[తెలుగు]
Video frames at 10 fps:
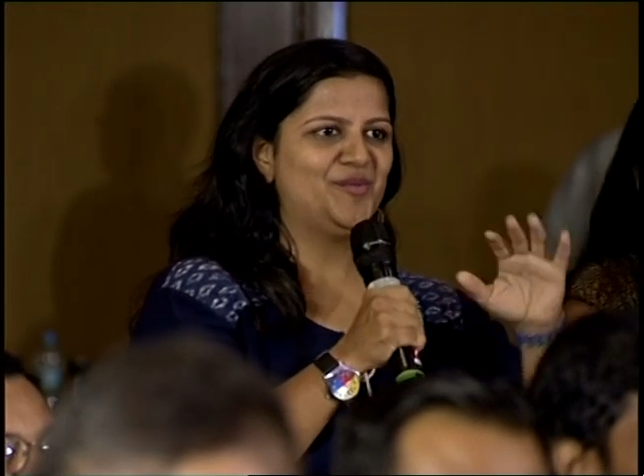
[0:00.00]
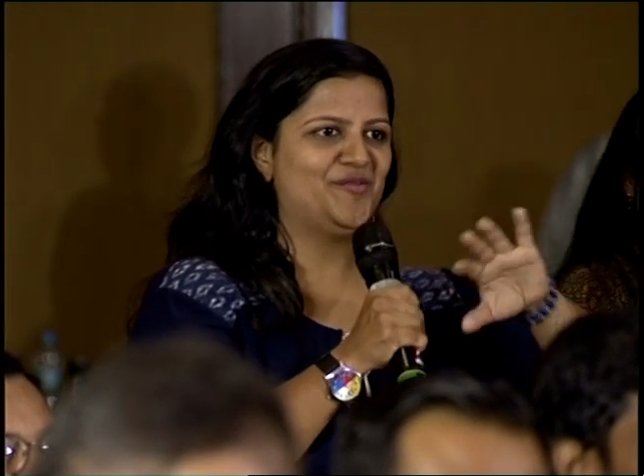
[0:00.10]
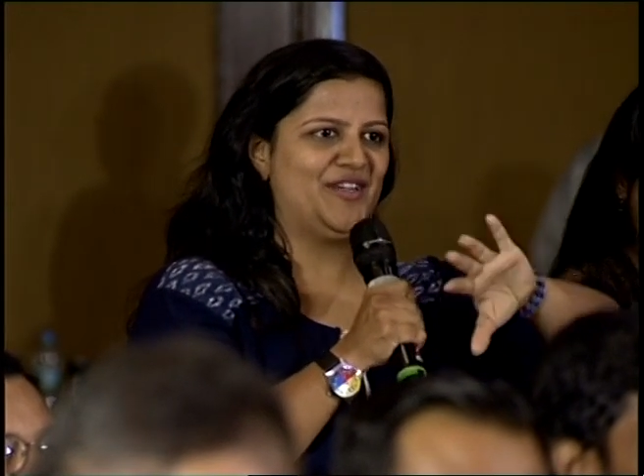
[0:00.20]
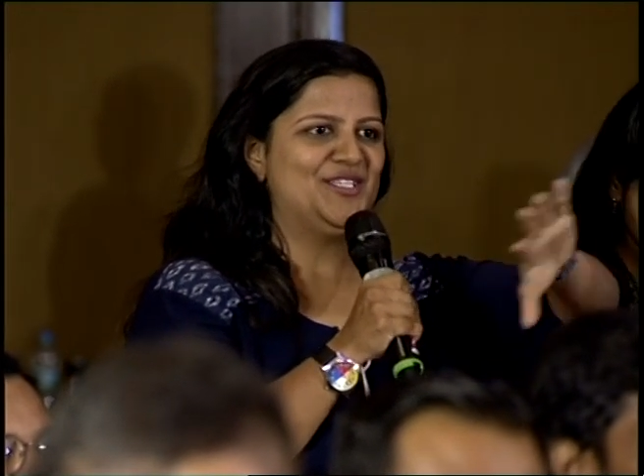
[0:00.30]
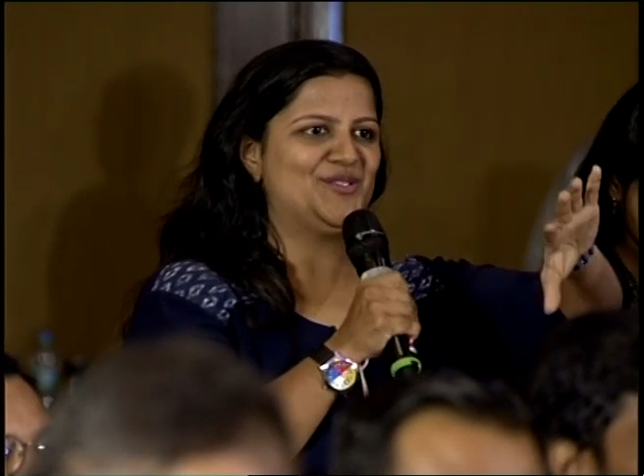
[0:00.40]
మీ
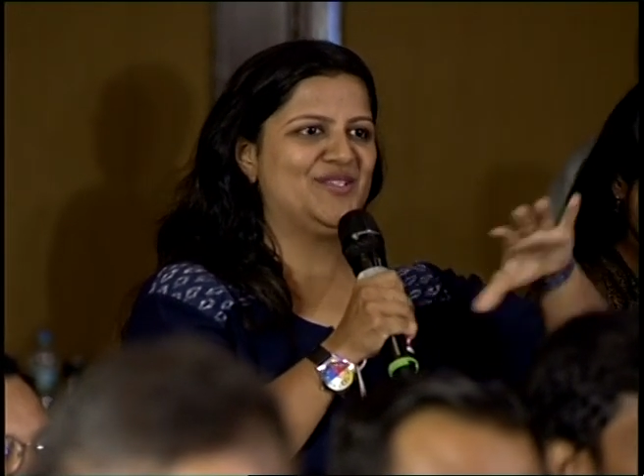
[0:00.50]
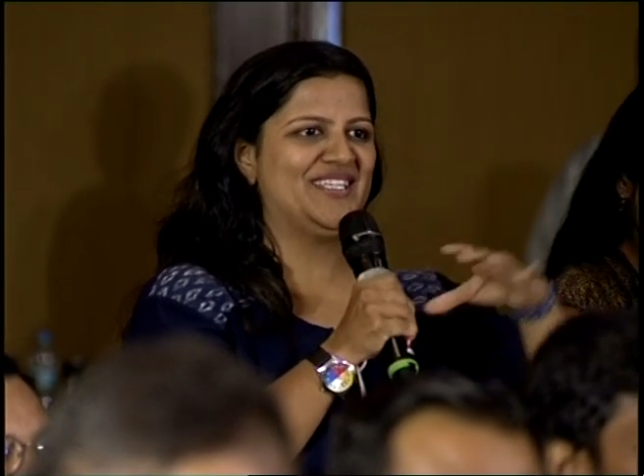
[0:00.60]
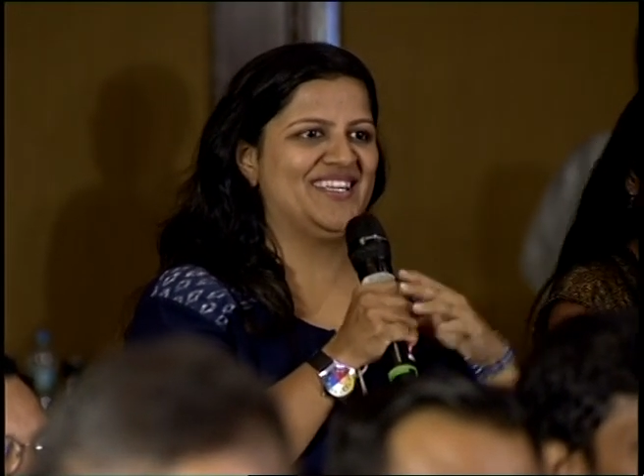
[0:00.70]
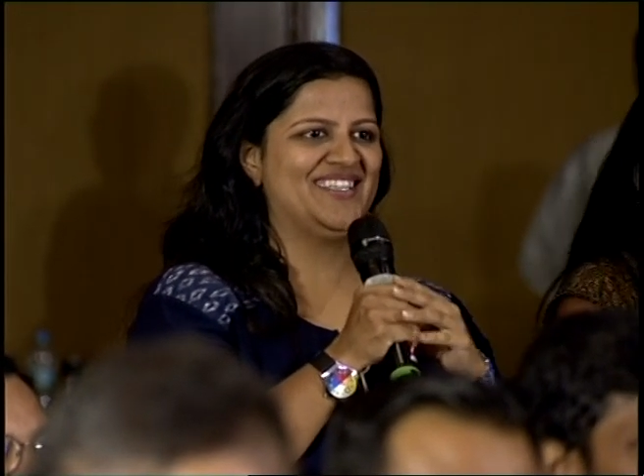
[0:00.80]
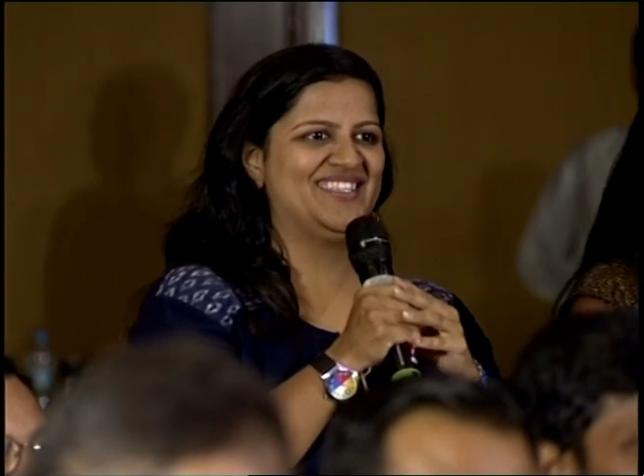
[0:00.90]
ఫ్రెండ్స్
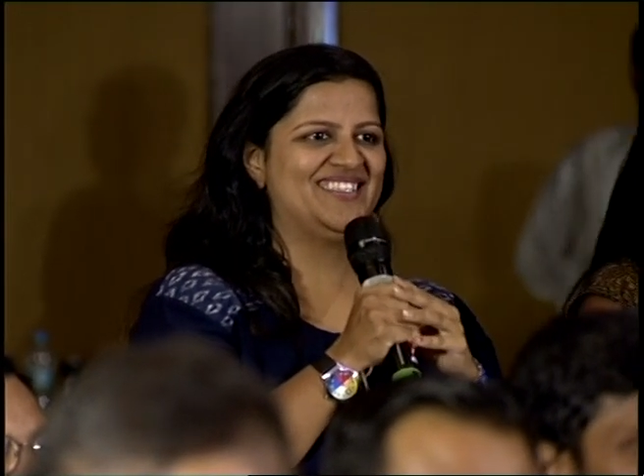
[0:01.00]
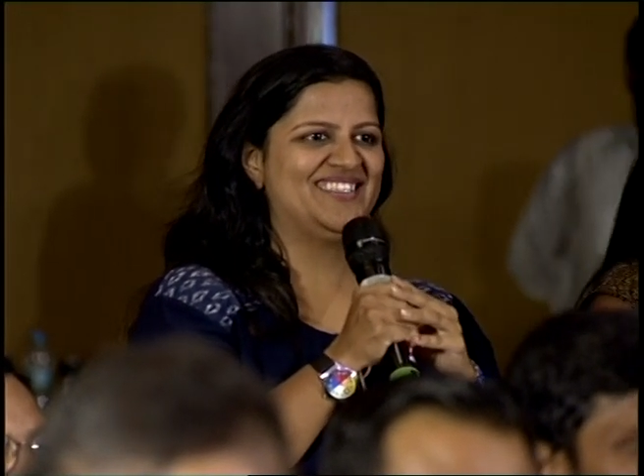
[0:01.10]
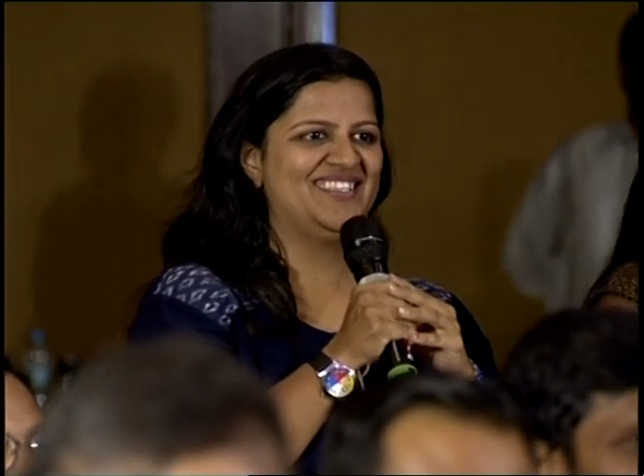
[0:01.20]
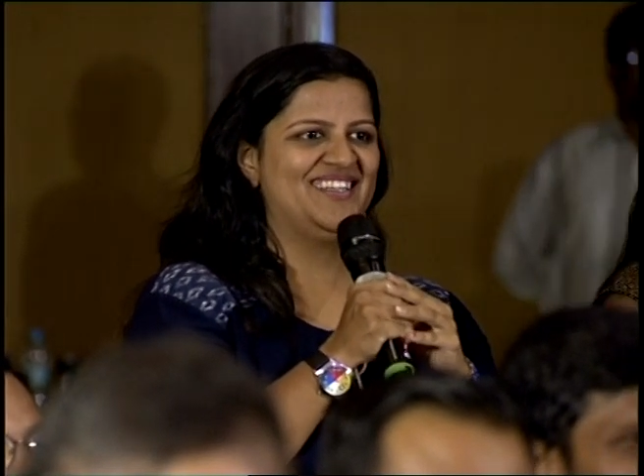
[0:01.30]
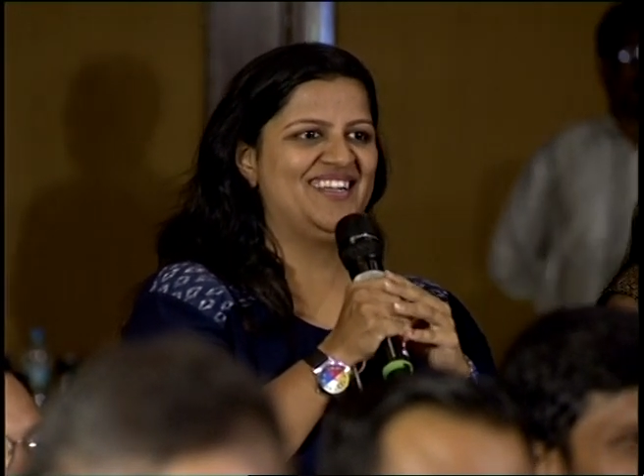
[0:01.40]
ఉంటారు కదా
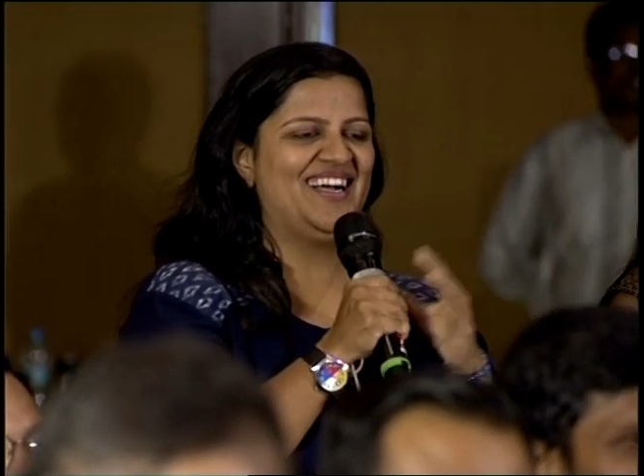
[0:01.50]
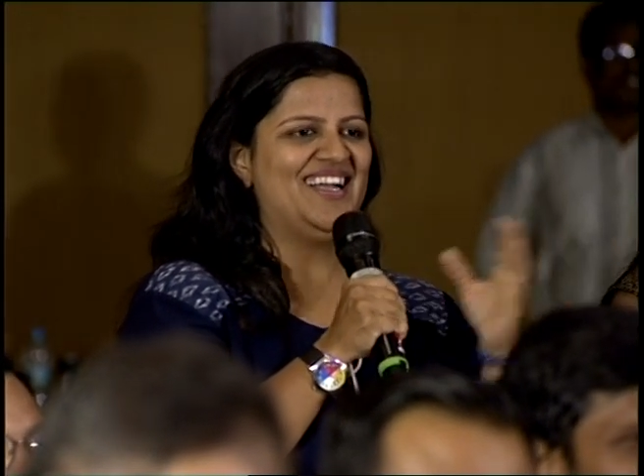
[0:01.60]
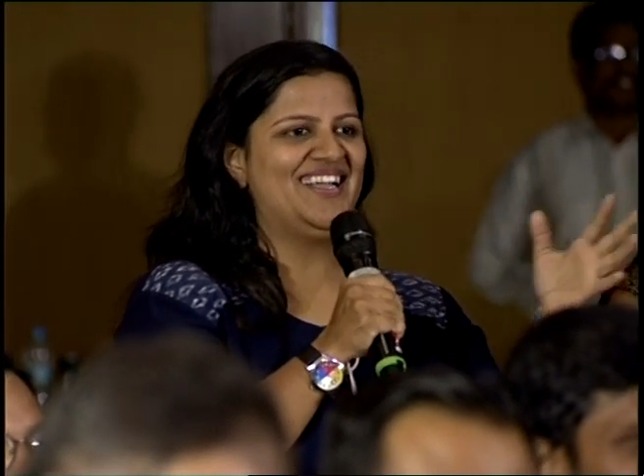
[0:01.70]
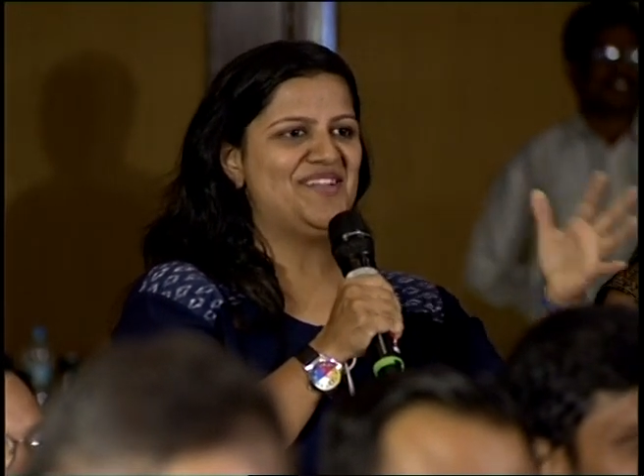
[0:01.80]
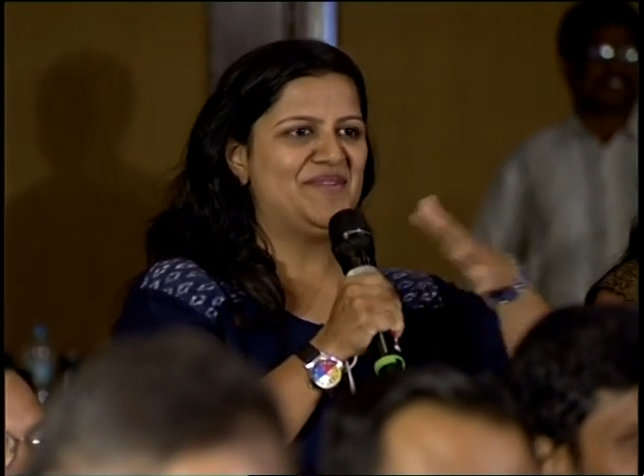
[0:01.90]

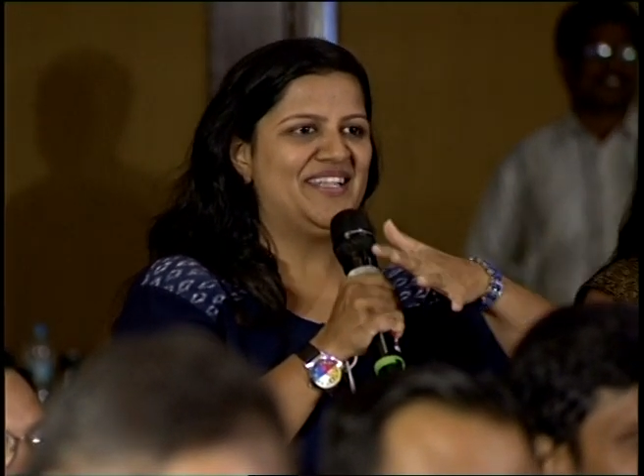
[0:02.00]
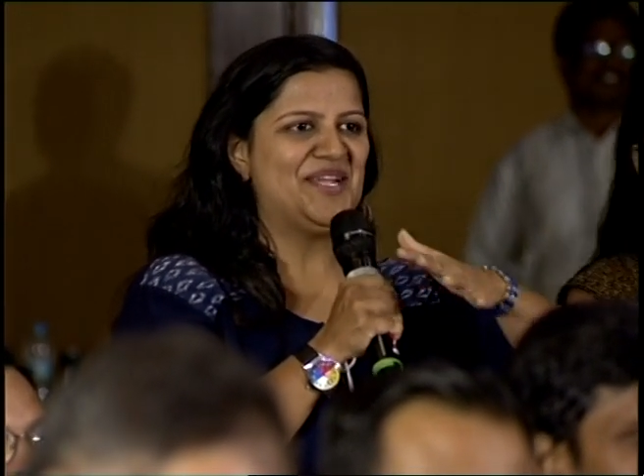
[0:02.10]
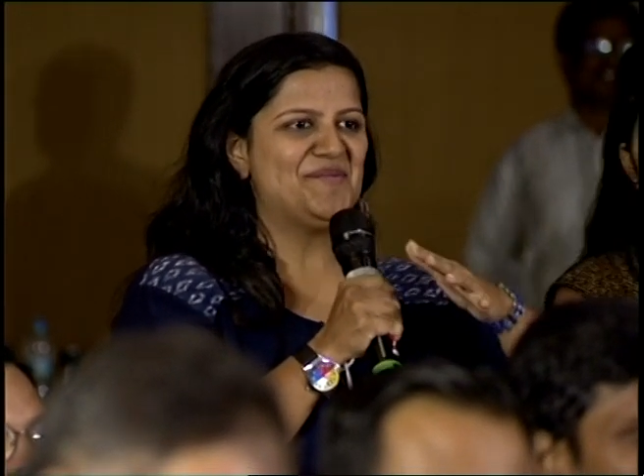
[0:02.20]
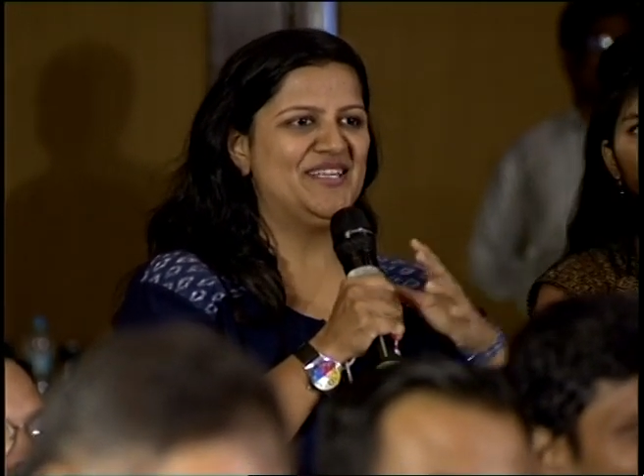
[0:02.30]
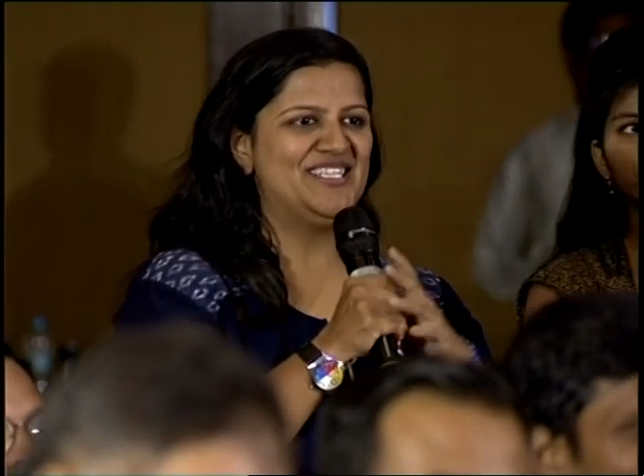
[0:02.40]
అలా ఏమైనా
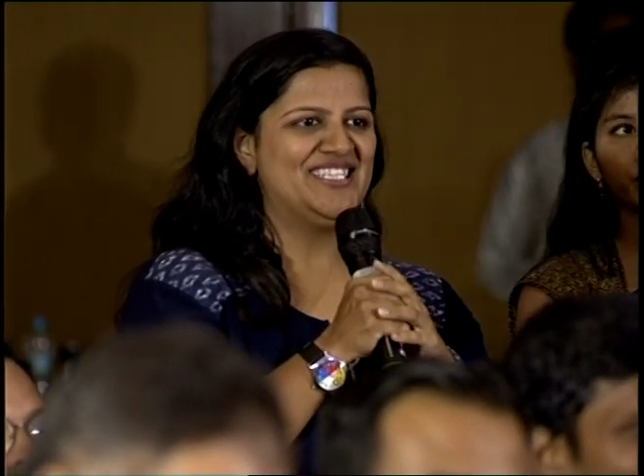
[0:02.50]
రికమెండ్